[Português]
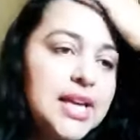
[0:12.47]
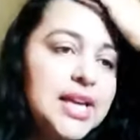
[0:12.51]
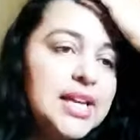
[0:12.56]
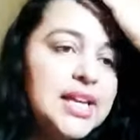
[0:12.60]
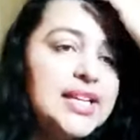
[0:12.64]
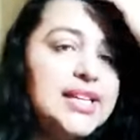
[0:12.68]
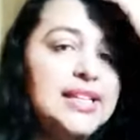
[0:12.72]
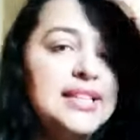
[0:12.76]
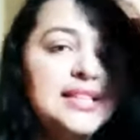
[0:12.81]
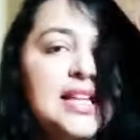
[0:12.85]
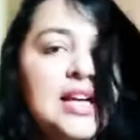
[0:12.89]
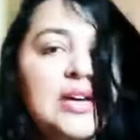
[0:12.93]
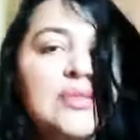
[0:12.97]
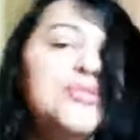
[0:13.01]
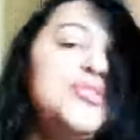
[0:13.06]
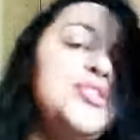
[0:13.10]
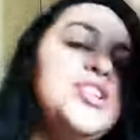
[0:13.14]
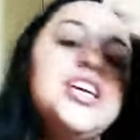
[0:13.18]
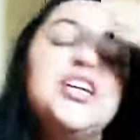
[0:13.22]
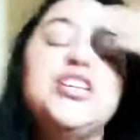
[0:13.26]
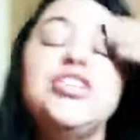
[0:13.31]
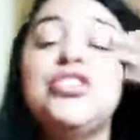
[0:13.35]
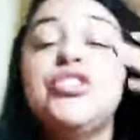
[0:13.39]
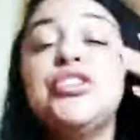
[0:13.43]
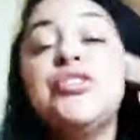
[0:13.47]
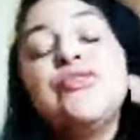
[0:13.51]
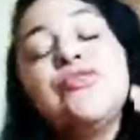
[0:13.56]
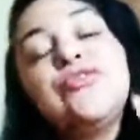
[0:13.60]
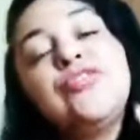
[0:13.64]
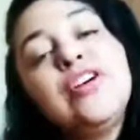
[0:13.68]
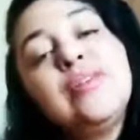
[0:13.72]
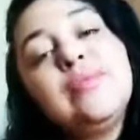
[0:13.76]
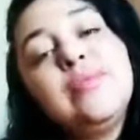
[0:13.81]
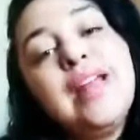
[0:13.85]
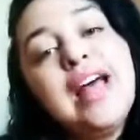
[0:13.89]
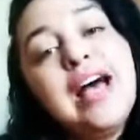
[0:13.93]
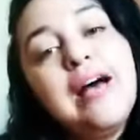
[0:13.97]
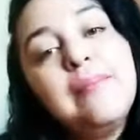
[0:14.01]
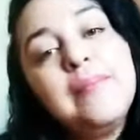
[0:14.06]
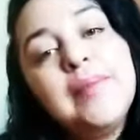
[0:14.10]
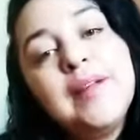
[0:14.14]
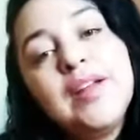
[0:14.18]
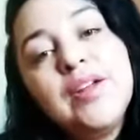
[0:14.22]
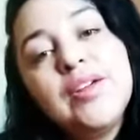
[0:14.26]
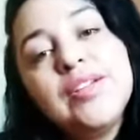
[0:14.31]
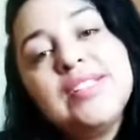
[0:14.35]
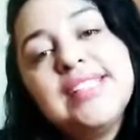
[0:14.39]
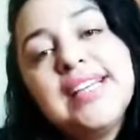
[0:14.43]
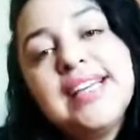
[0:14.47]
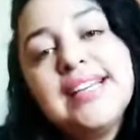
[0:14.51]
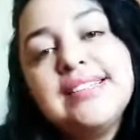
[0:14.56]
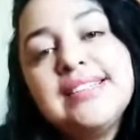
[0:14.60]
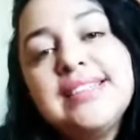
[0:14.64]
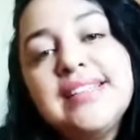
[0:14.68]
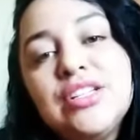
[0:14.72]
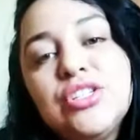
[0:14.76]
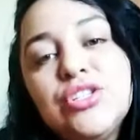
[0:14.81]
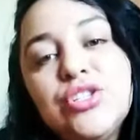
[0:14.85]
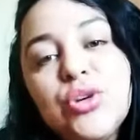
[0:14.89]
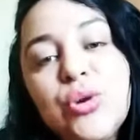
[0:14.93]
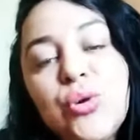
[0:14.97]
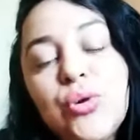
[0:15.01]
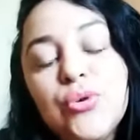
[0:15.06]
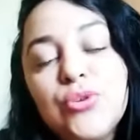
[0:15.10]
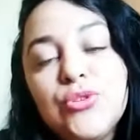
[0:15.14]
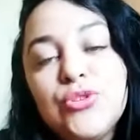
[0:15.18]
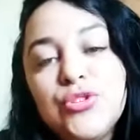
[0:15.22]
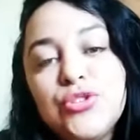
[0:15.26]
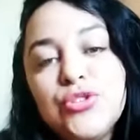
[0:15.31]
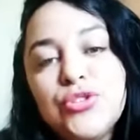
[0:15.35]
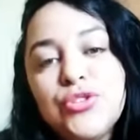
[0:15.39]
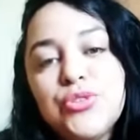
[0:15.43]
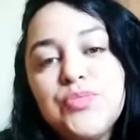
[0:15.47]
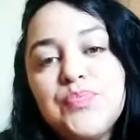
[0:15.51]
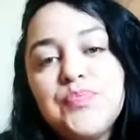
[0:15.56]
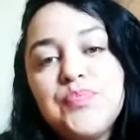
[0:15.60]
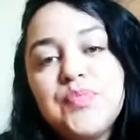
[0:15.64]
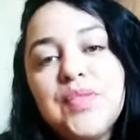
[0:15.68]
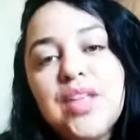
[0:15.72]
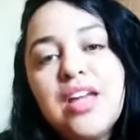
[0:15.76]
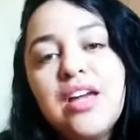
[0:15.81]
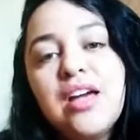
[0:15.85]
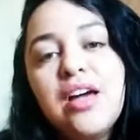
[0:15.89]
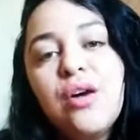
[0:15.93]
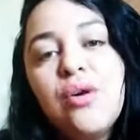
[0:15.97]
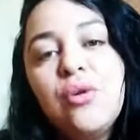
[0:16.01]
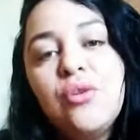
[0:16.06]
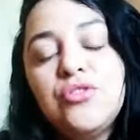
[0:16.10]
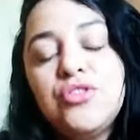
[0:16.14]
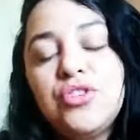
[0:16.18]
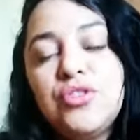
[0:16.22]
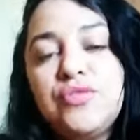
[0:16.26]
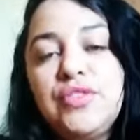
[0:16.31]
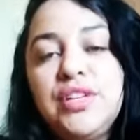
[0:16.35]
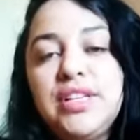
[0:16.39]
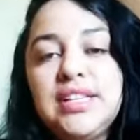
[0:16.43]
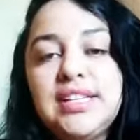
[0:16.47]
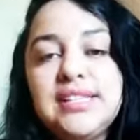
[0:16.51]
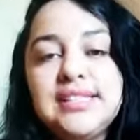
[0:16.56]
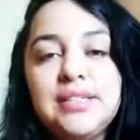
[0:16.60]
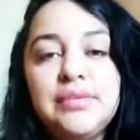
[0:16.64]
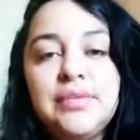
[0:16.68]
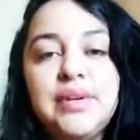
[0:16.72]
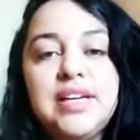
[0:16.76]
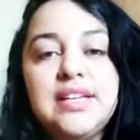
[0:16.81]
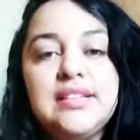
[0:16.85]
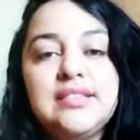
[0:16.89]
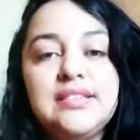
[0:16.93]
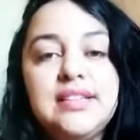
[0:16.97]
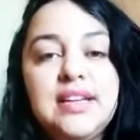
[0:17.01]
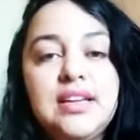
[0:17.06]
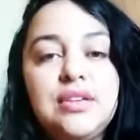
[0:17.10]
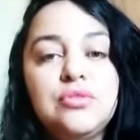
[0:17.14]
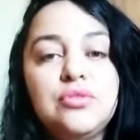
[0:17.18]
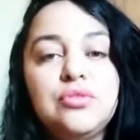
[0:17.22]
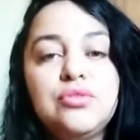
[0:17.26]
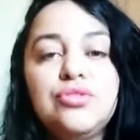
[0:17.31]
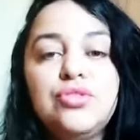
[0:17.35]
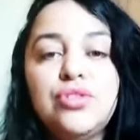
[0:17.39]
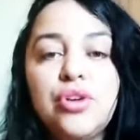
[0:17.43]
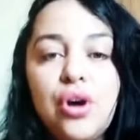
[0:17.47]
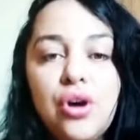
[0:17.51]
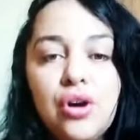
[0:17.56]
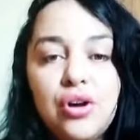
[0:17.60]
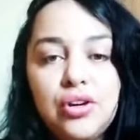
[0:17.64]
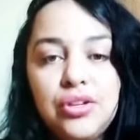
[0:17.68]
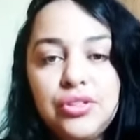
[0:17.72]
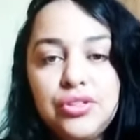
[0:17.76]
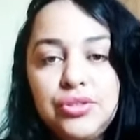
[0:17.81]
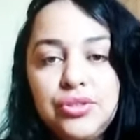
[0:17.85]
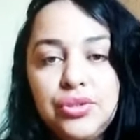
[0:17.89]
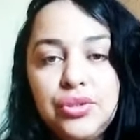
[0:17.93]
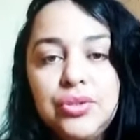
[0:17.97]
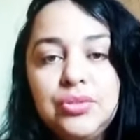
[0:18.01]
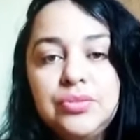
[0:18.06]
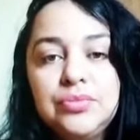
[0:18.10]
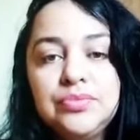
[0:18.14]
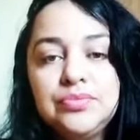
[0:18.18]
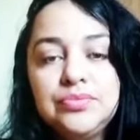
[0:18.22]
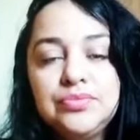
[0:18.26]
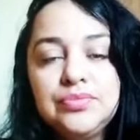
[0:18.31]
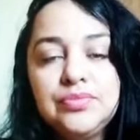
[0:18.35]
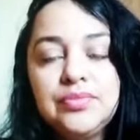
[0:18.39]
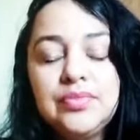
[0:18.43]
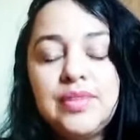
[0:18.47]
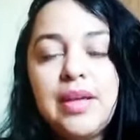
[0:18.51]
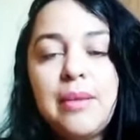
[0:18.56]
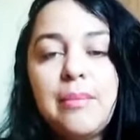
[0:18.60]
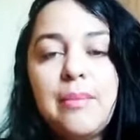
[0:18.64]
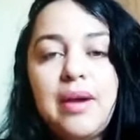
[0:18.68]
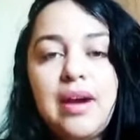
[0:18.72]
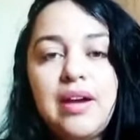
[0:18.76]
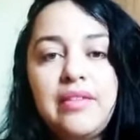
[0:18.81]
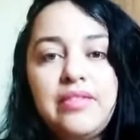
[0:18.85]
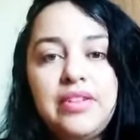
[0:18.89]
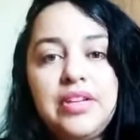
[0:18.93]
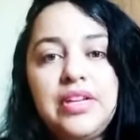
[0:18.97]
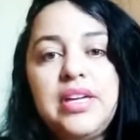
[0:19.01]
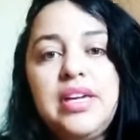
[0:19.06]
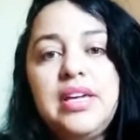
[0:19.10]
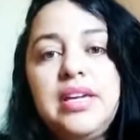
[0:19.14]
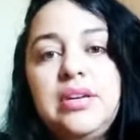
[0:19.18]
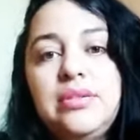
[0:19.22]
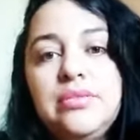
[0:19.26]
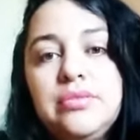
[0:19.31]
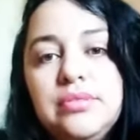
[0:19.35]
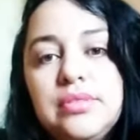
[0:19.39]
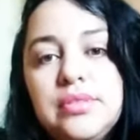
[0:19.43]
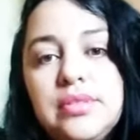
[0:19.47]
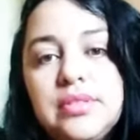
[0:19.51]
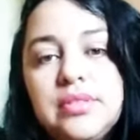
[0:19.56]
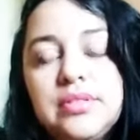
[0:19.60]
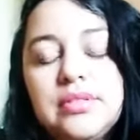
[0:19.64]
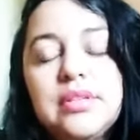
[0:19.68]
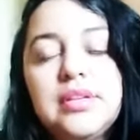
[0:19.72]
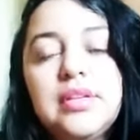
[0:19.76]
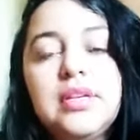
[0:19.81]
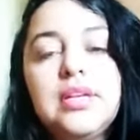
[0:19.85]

Então, gente, vamos lá para nossa resenha de hoje. Hoje vim trazer uma resenha do Giorgio, da Beverly Hills.